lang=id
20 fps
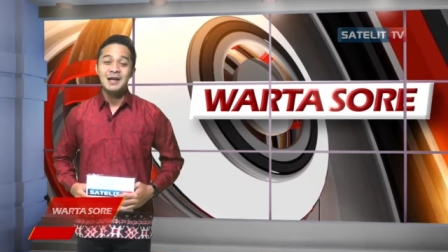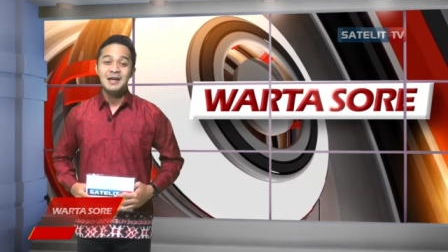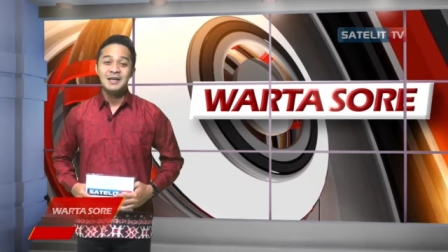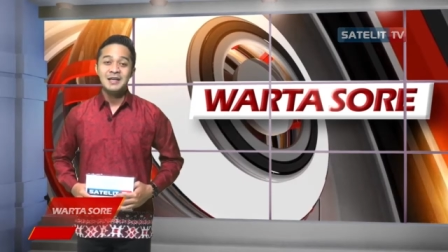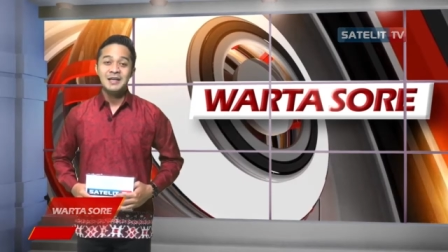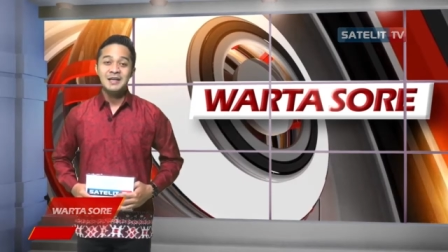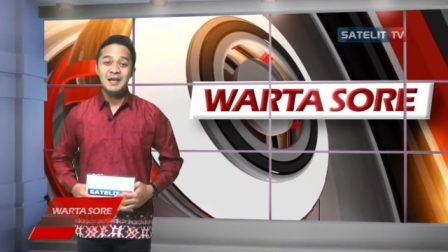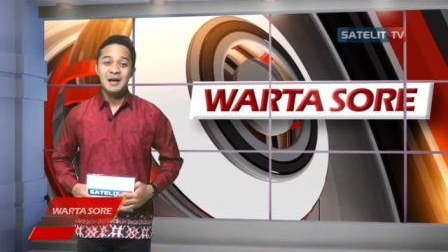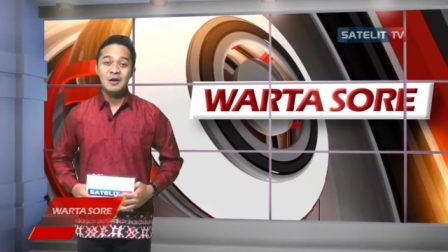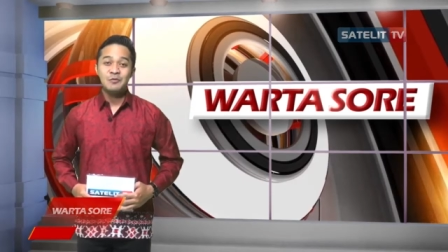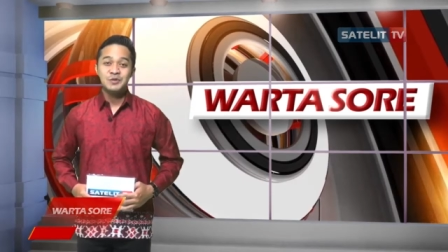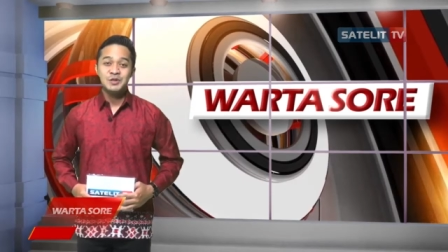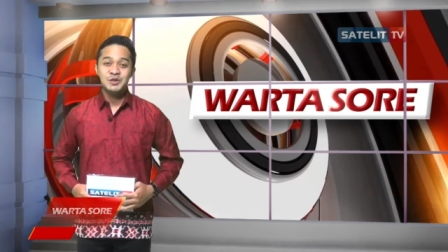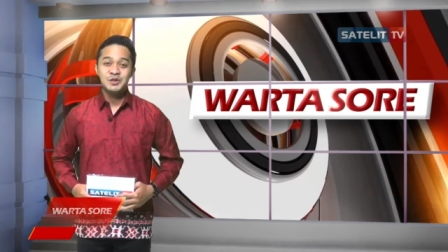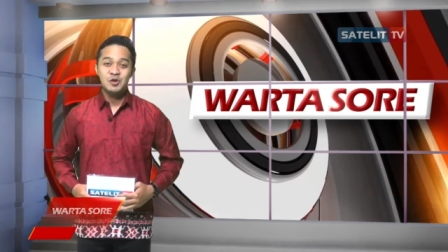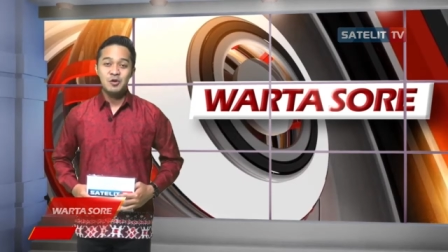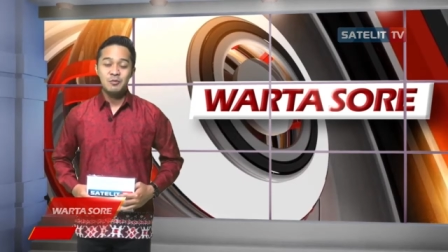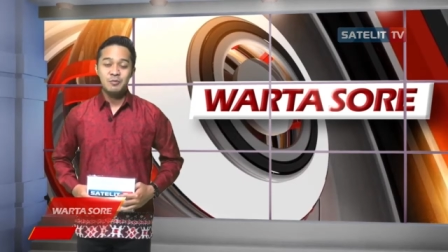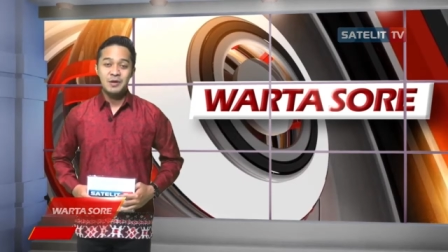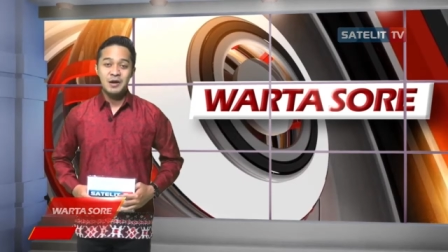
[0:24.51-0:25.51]
hingga uji
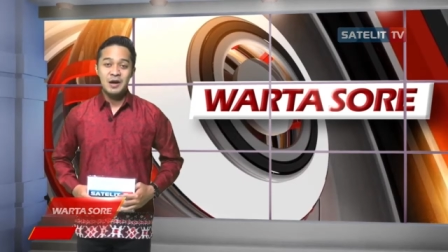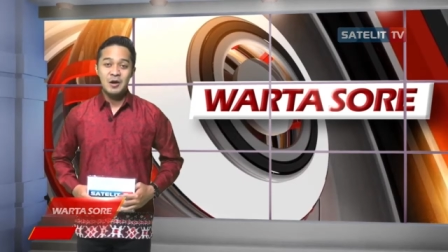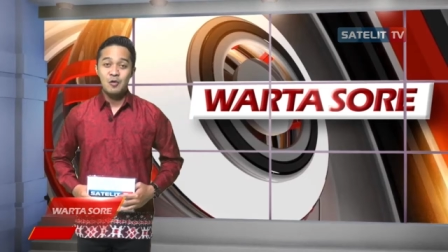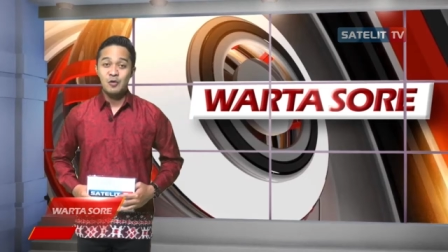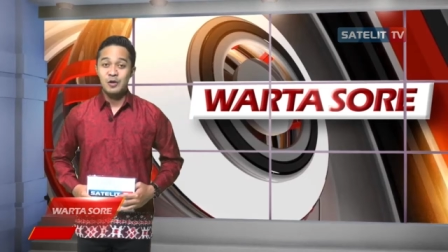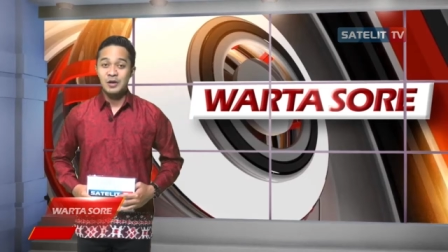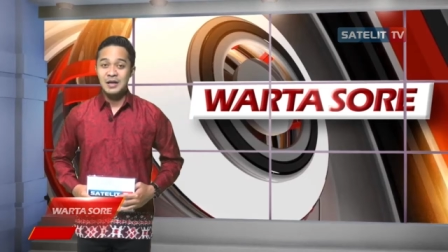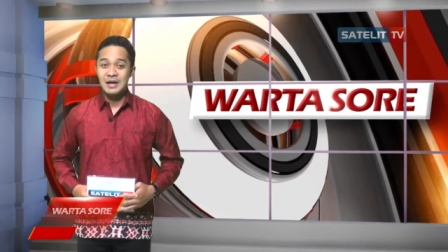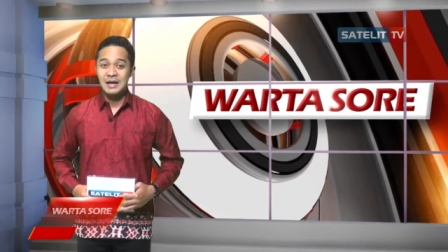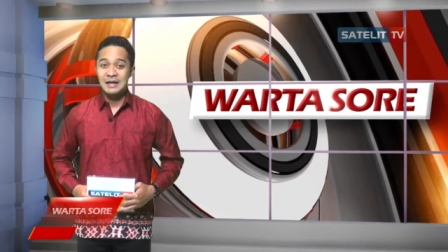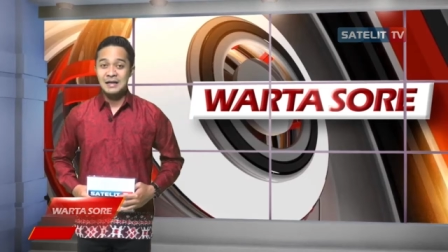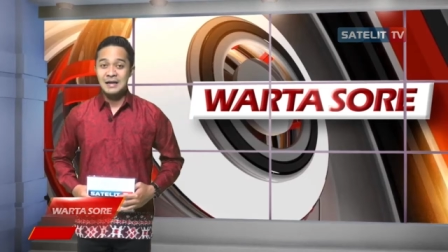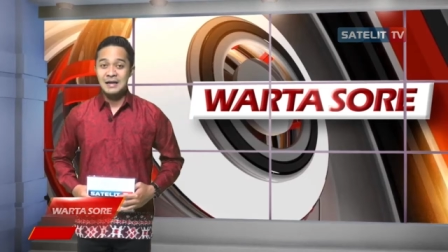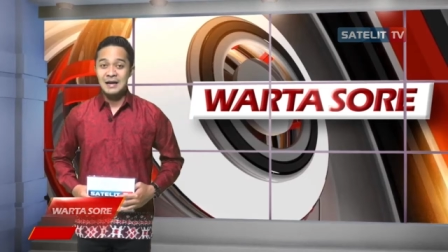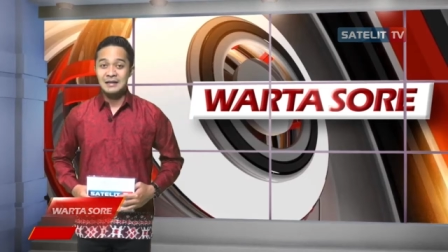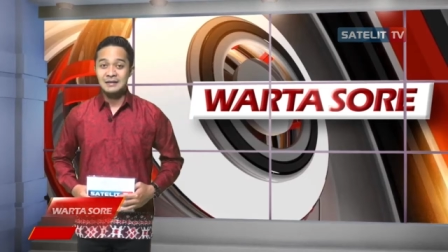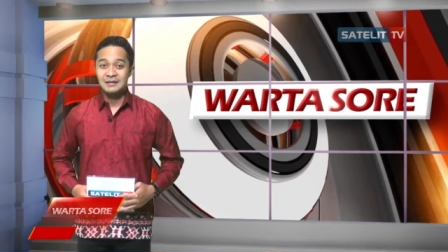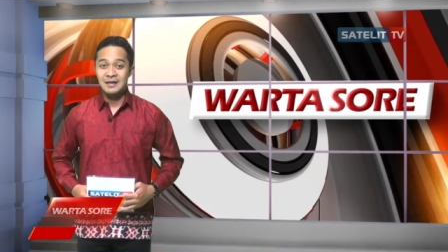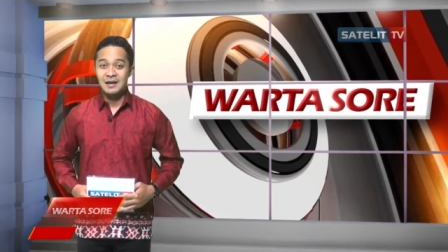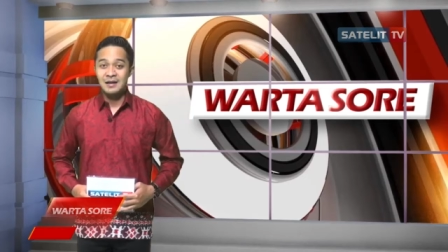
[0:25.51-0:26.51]
coba organ
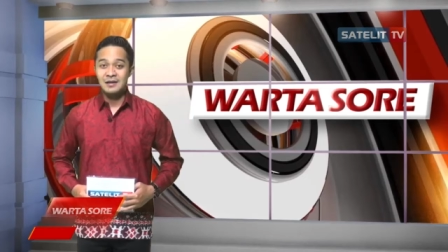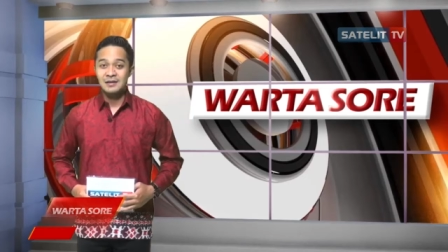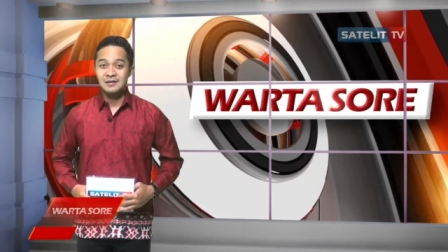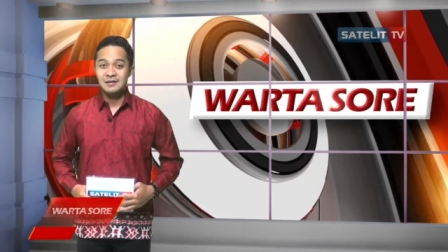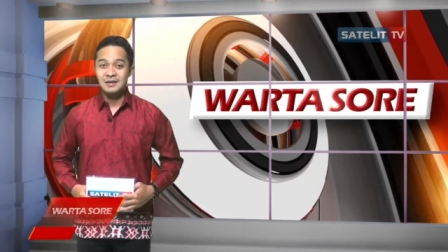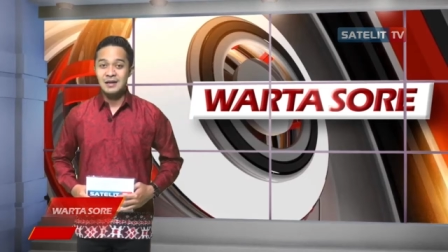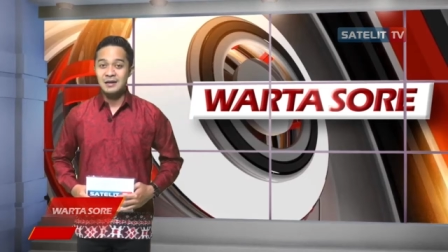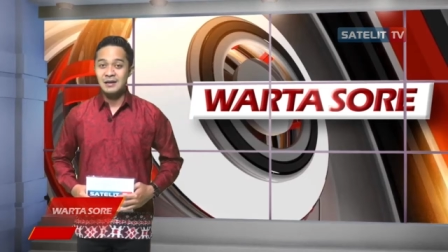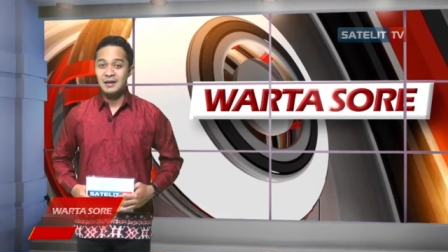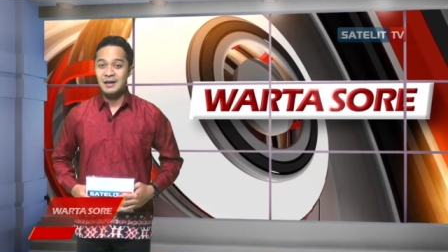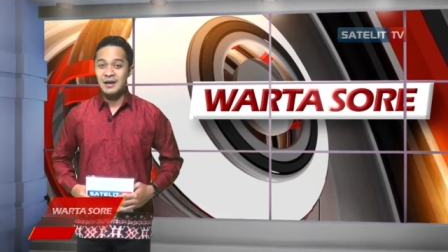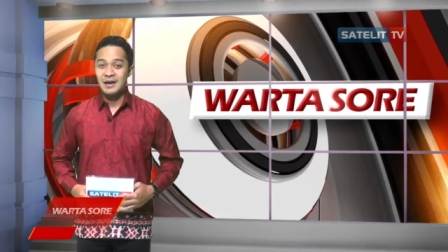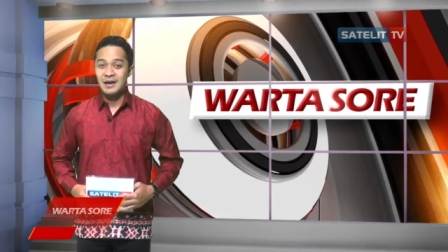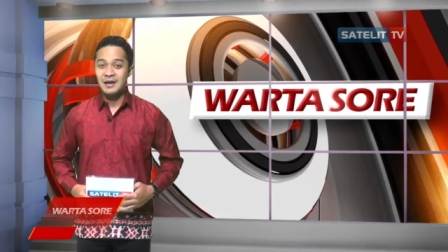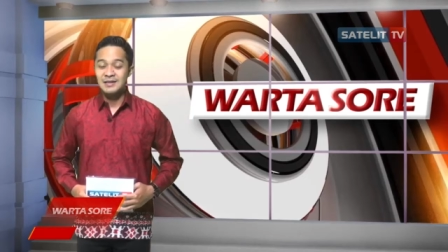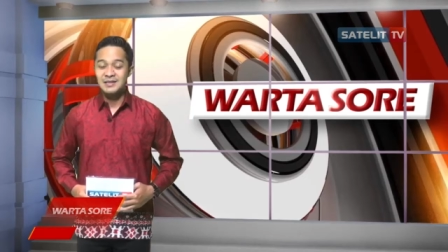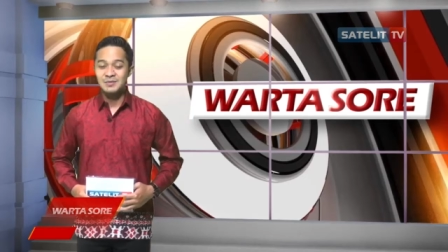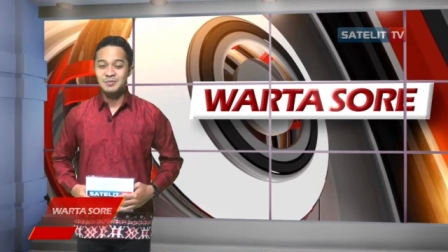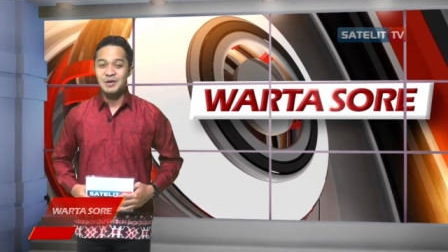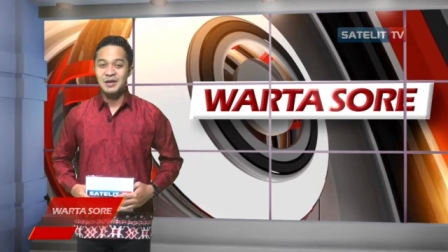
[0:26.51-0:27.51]
katak dan lain
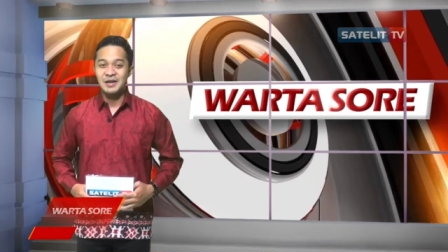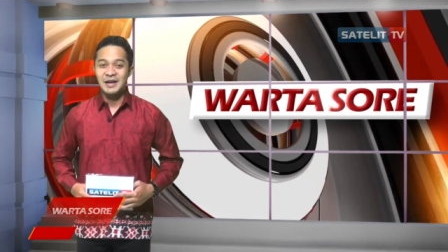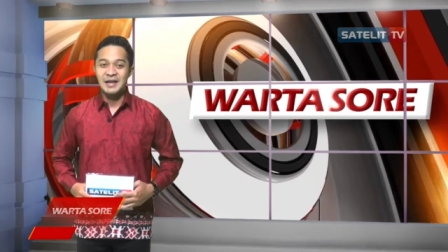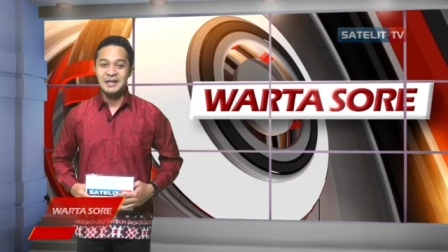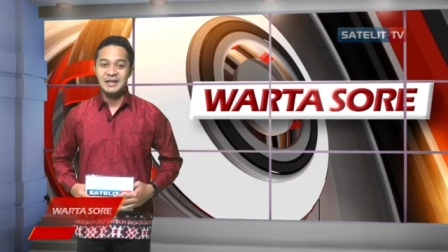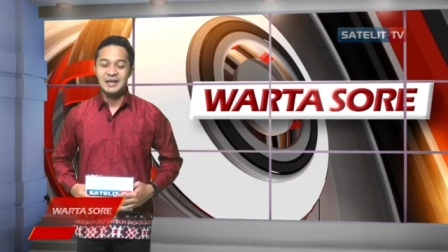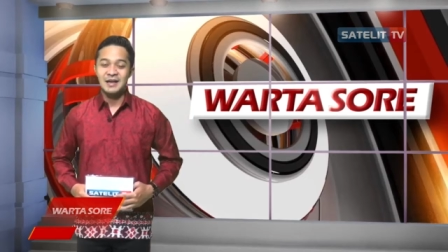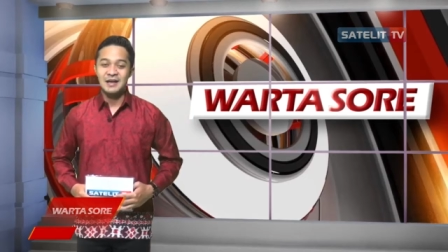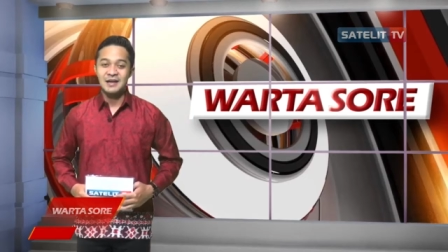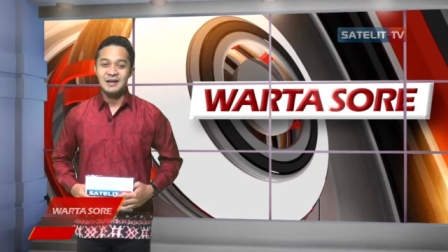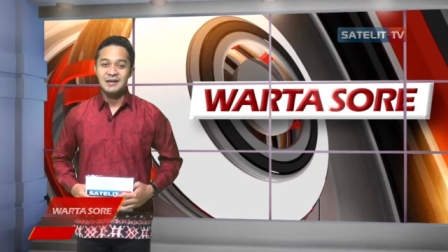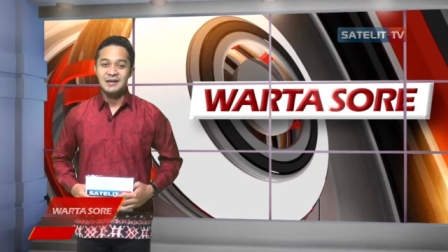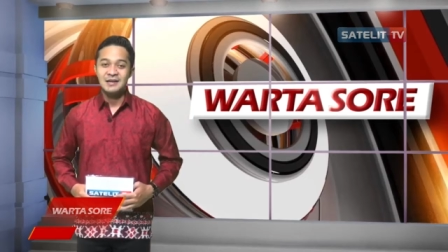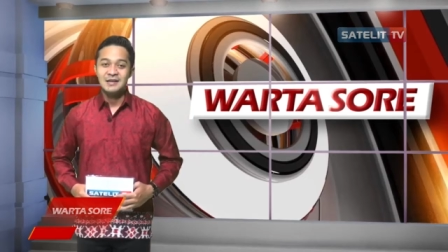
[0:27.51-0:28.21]
sebagainya.